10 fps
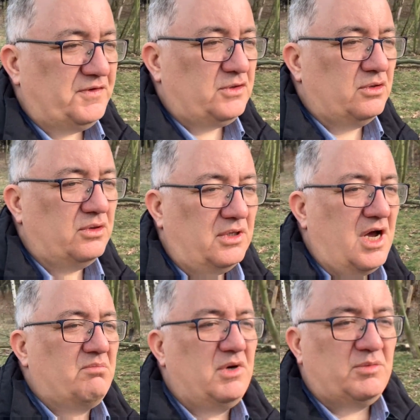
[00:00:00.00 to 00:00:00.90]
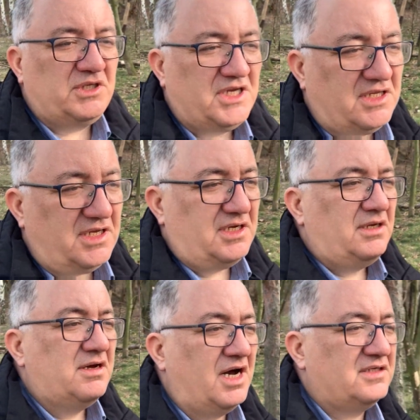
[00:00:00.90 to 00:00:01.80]
videoyu yapmamın nedeni
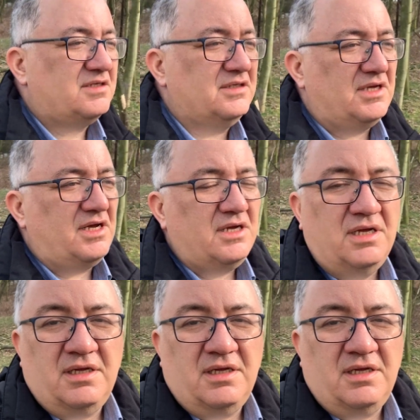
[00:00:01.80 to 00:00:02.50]
aslında